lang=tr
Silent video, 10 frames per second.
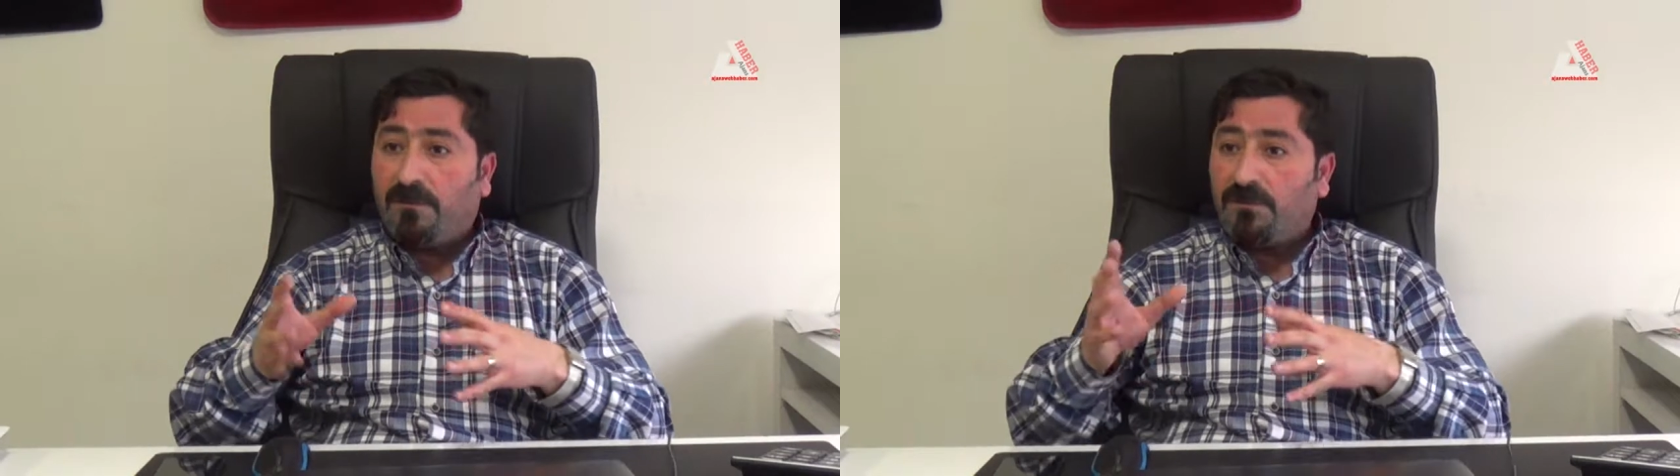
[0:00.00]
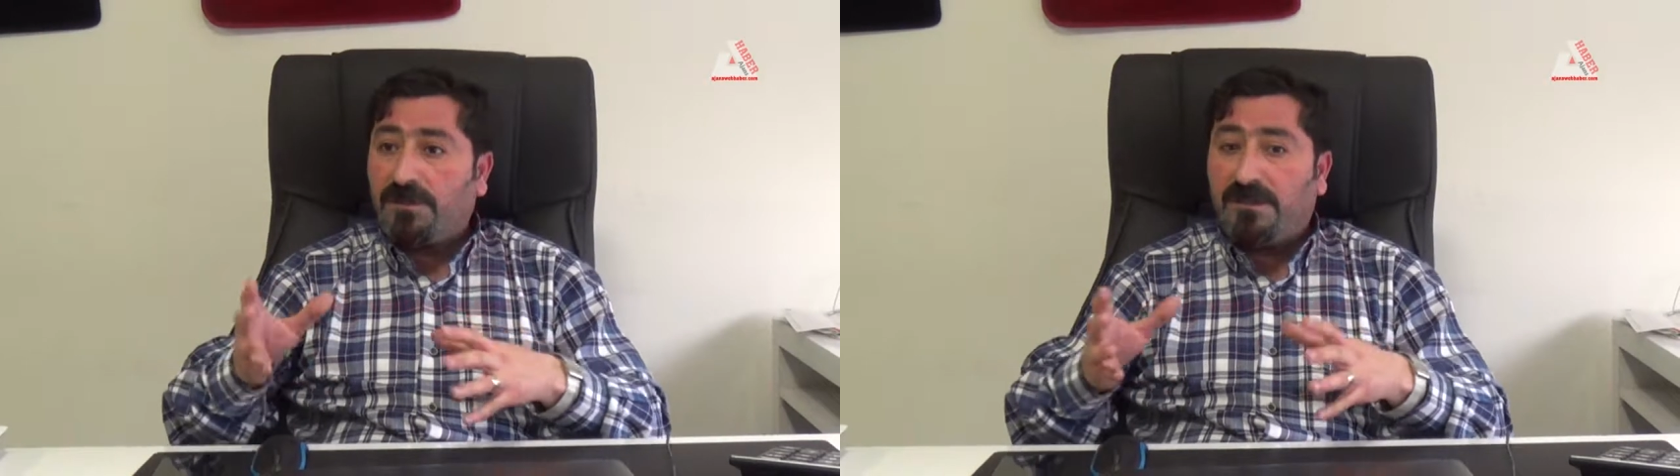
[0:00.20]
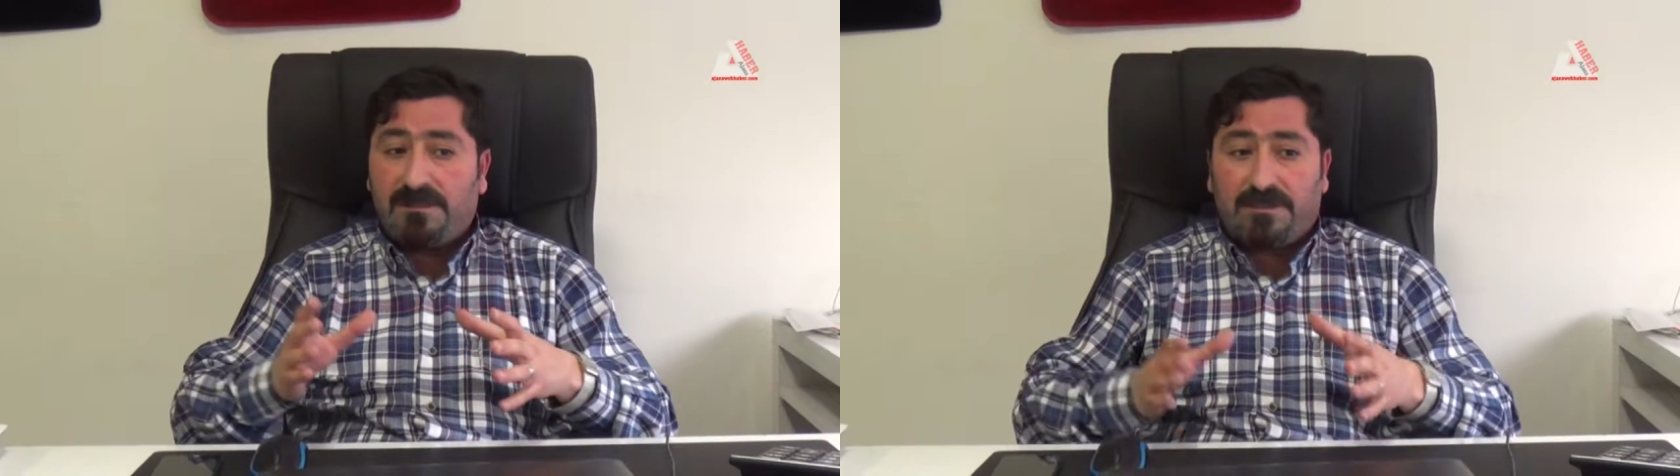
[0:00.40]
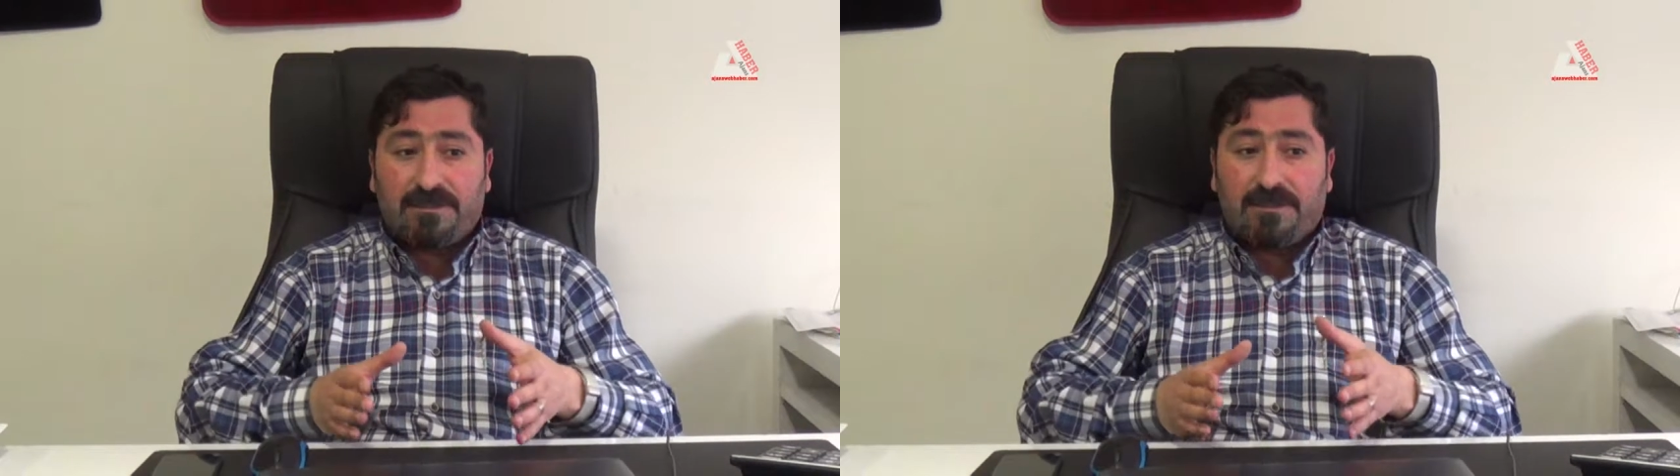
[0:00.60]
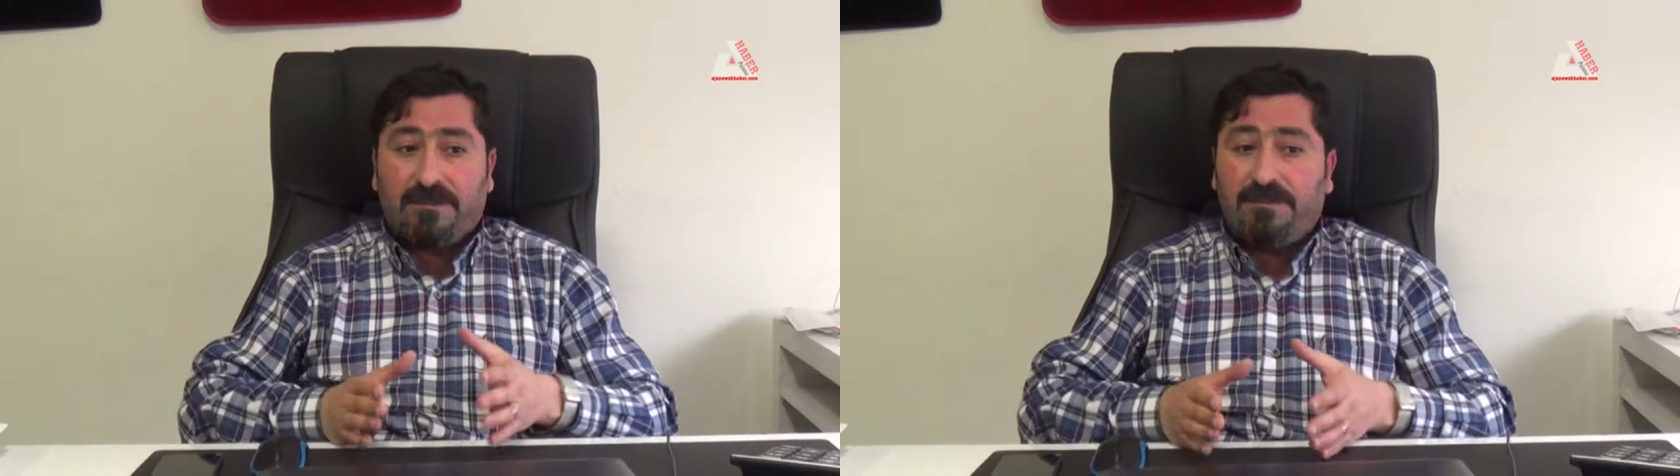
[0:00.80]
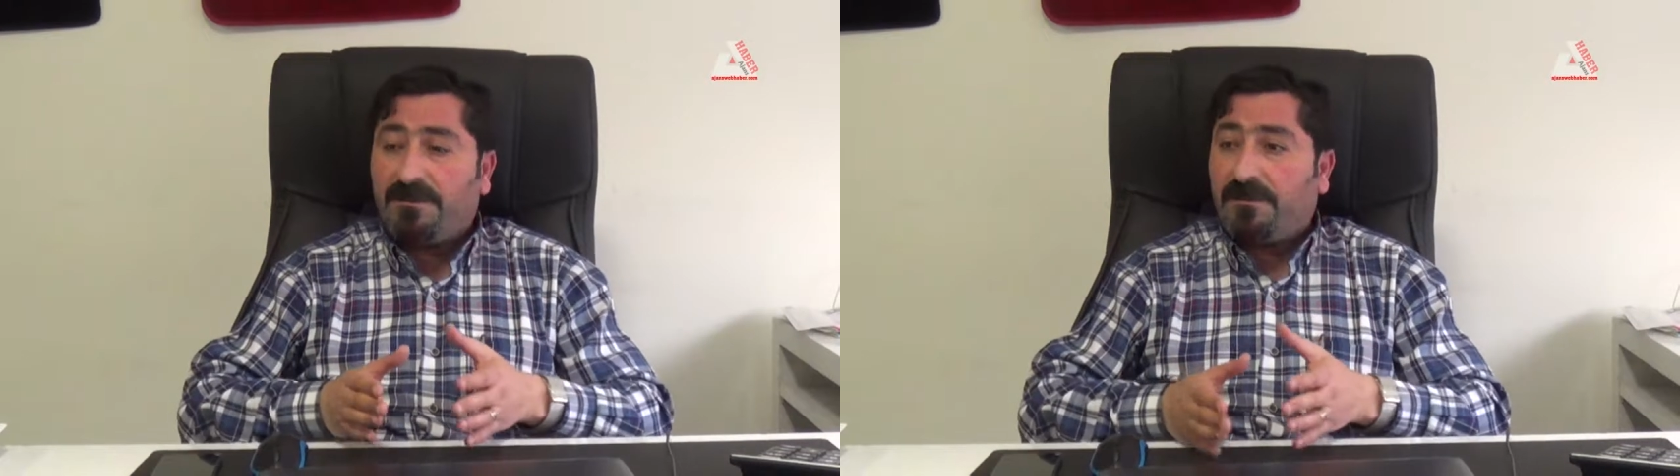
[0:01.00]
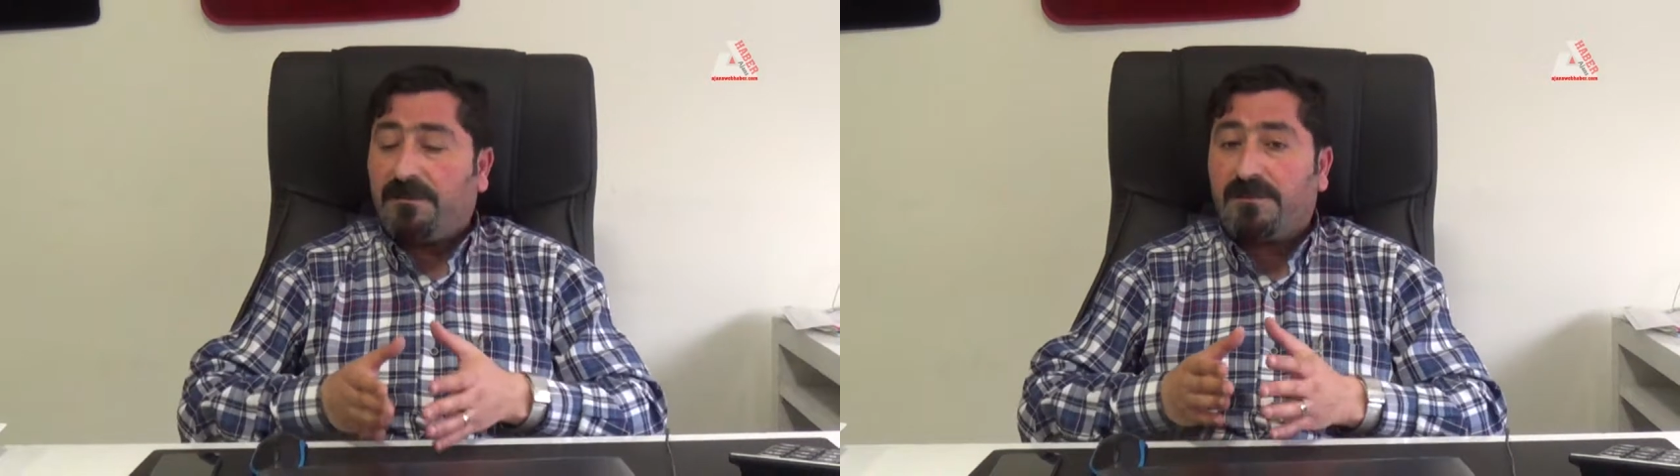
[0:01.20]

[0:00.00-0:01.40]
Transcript: 18 yaşındaki bir tane